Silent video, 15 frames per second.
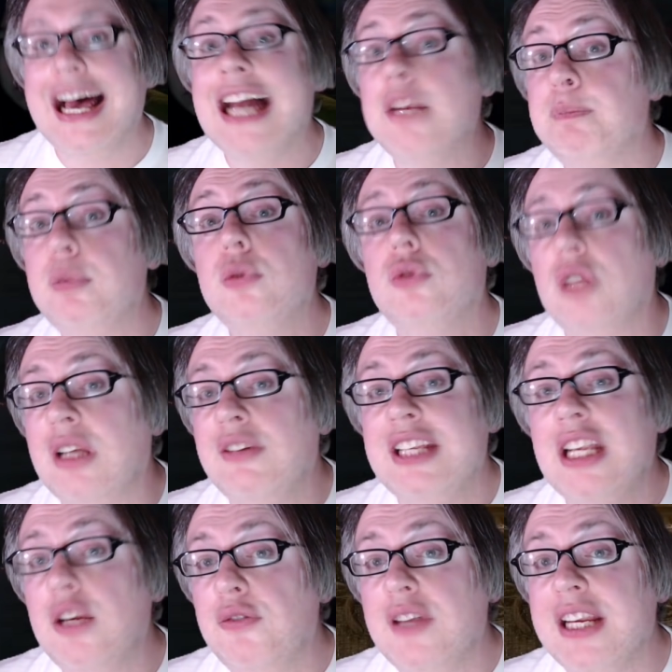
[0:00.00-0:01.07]
al punto da
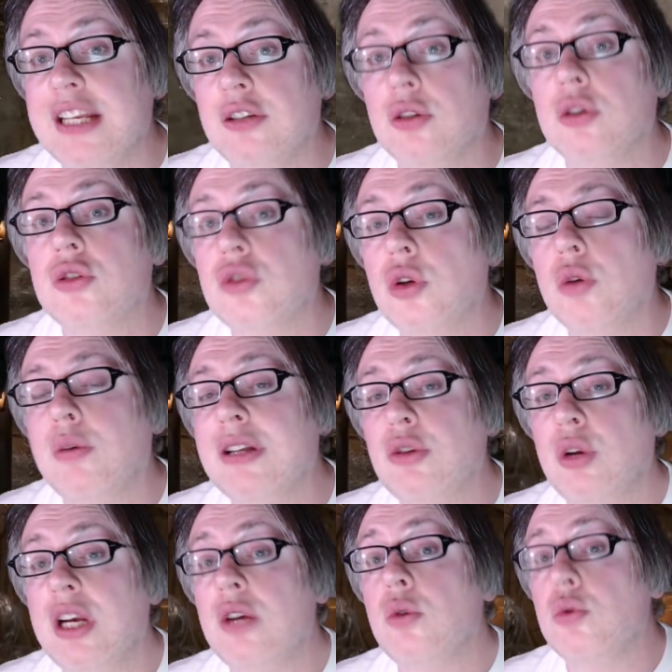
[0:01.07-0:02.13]
venire ferito solo quando
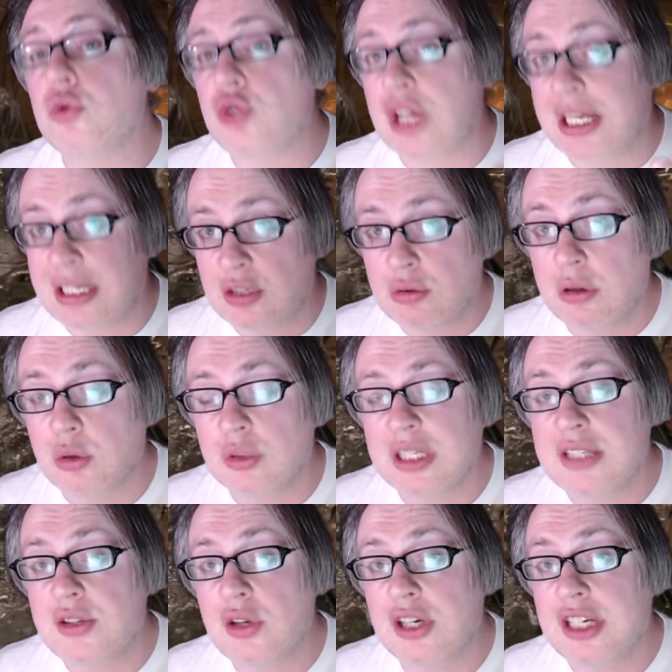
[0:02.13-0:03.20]
rinuncia alla sua
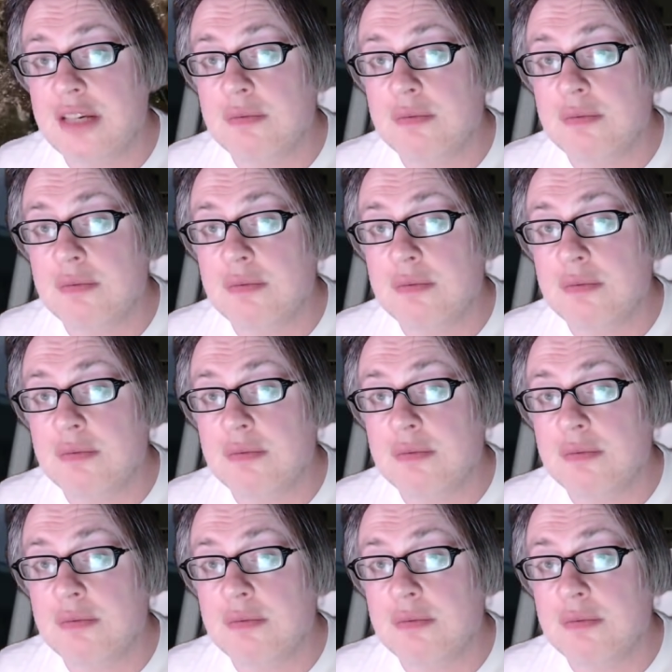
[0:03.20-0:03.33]
condizione di